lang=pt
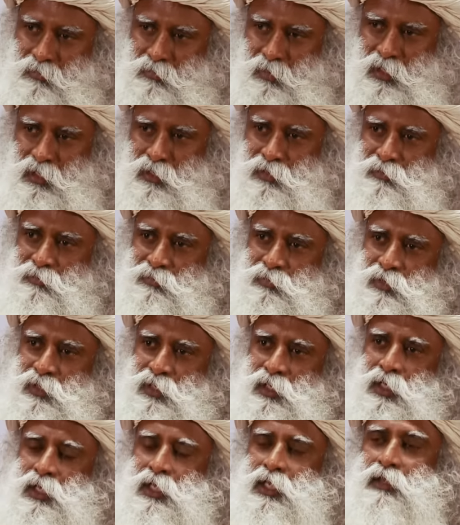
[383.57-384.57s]
Essa é outra
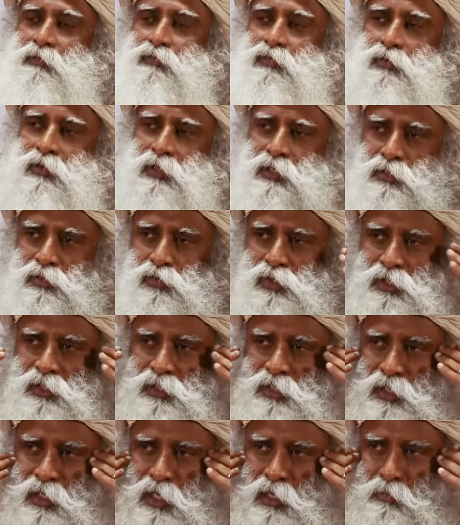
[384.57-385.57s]
maneira. Se você
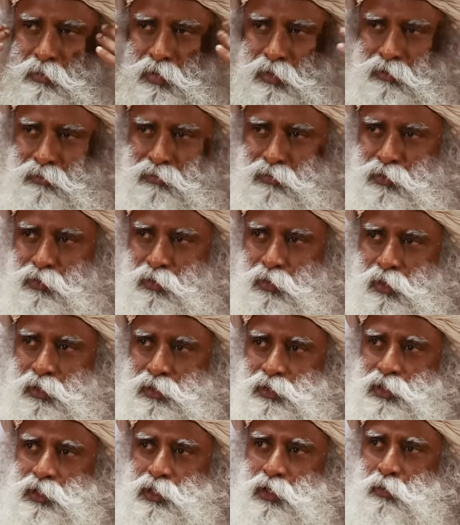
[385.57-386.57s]
aumentar o número de
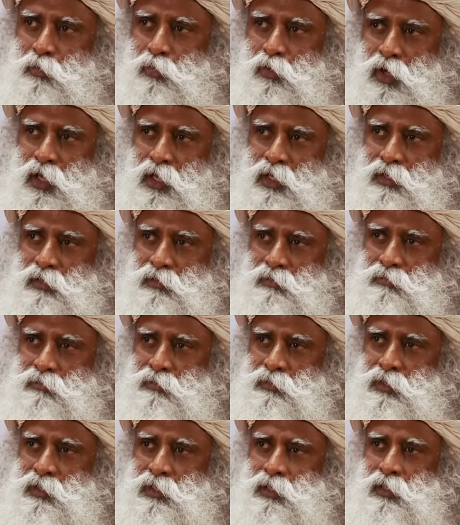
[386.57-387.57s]
neurônios do seu cérebro,
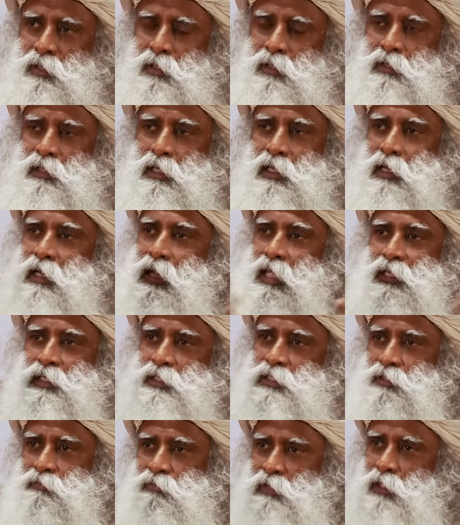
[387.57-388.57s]
a clareza sumirá.
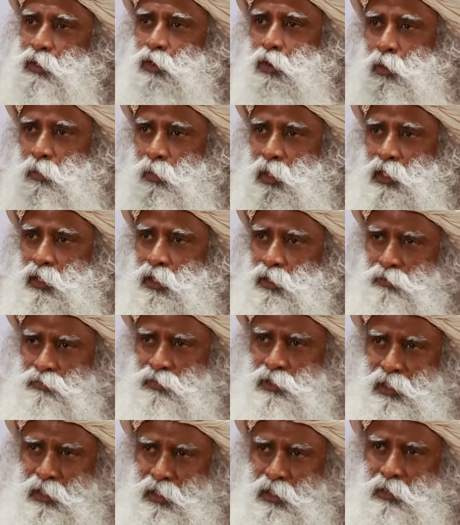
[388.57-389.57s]
Muitas
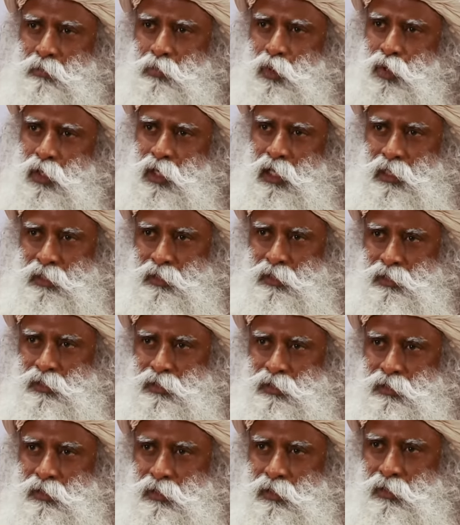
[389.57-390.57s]
crianças nascem desse
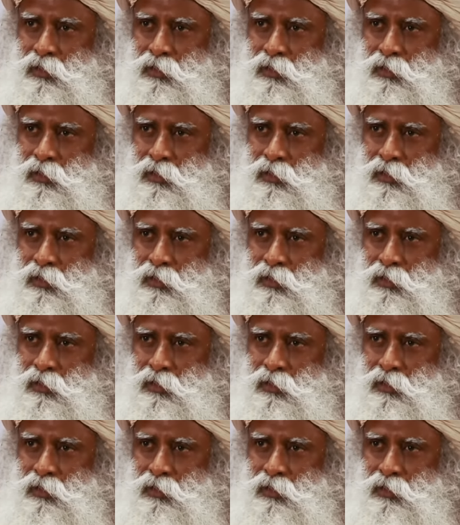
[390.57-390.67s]
jeito.